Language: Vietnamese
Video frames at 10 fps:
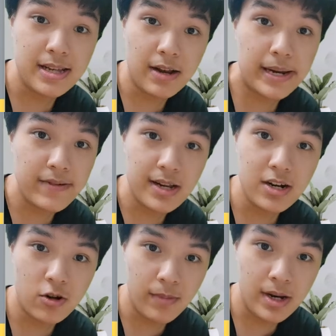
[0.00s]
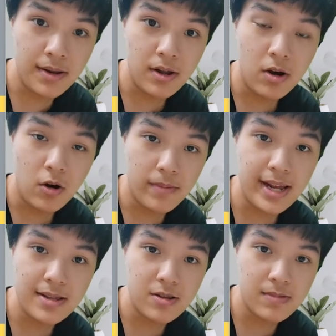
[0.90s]
Xin chào các bạn với kênh của mình
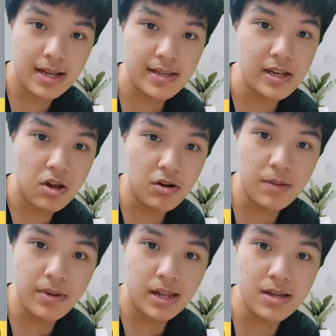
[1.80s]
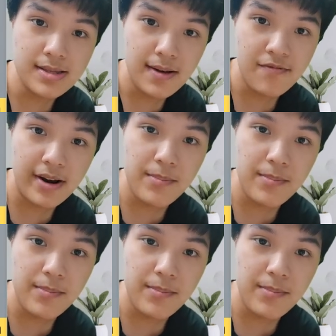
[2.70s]
Hôm nay chúng ta sẽ nói đến bất đồng thức tích